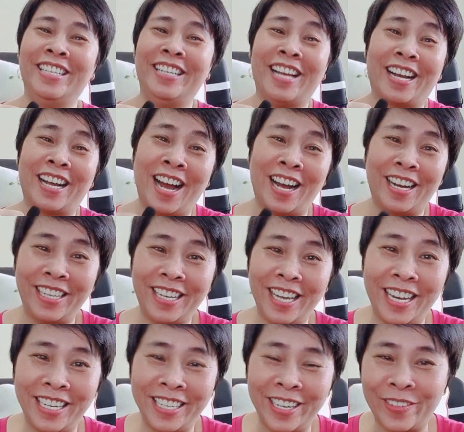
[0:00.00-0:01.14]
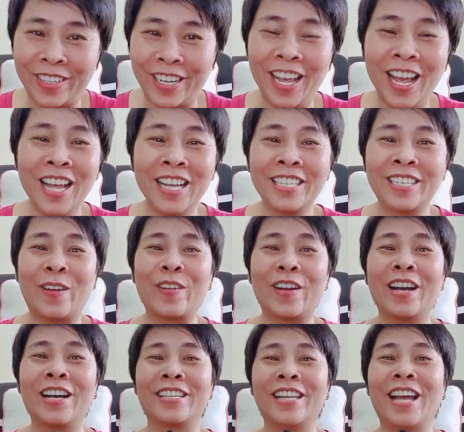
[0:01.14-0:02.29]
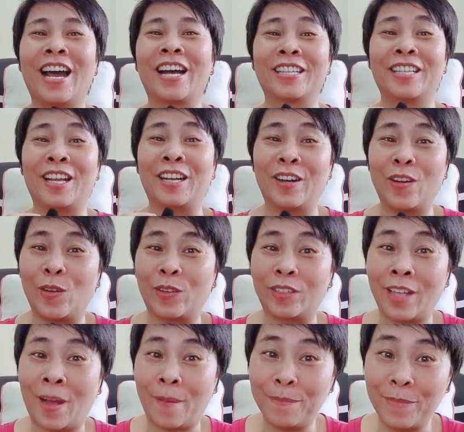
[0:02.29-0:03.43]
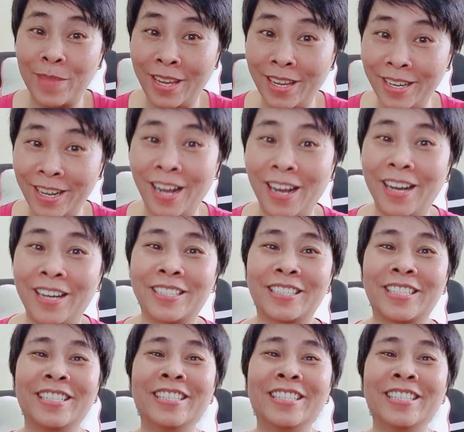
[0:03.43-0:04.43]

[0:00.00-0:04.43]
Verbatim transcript: giận hờn chi xong sau cơn giận tình nó còn thấm thiết hơn nữa